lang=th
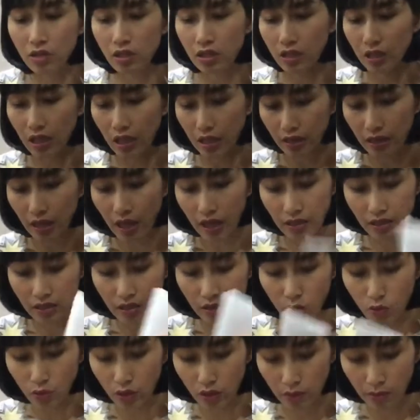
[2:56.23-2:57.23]
ก็จะแตกต่างจา
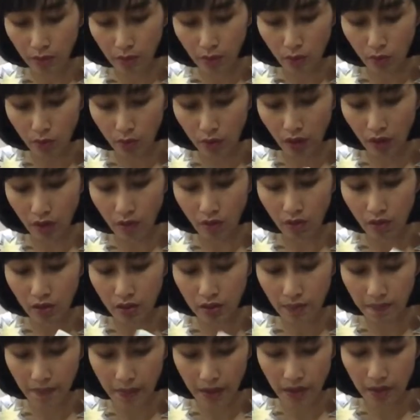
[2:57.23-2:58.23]
กหลุยเพราะหลุยเขาก็
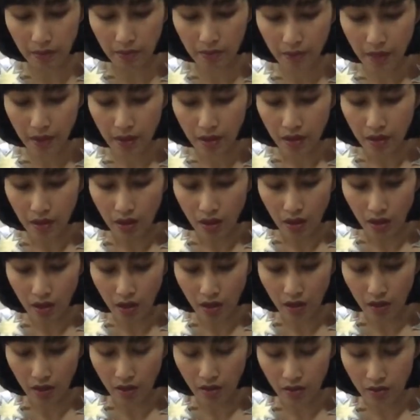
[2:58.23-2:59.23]
จะเป็น
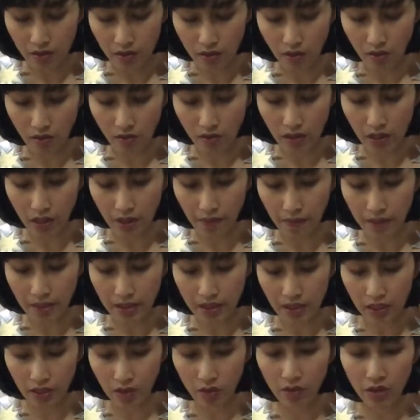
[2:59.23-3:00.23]
ซองใส่ใบ
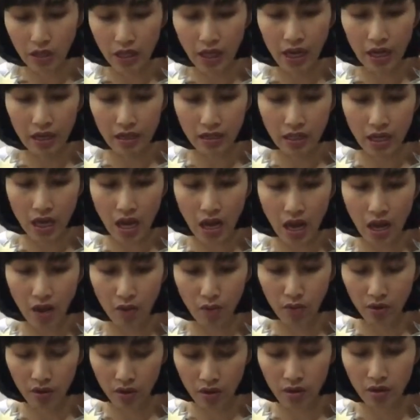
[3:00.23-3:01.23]
เสร็จค่อนข้างยาว
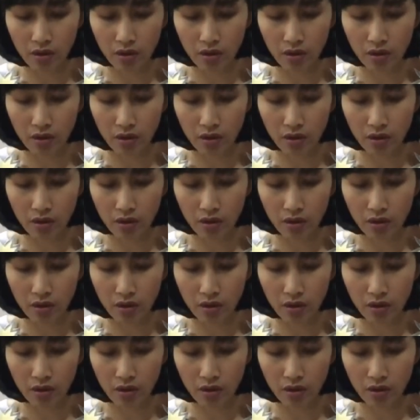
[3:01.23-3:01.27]
แล้ว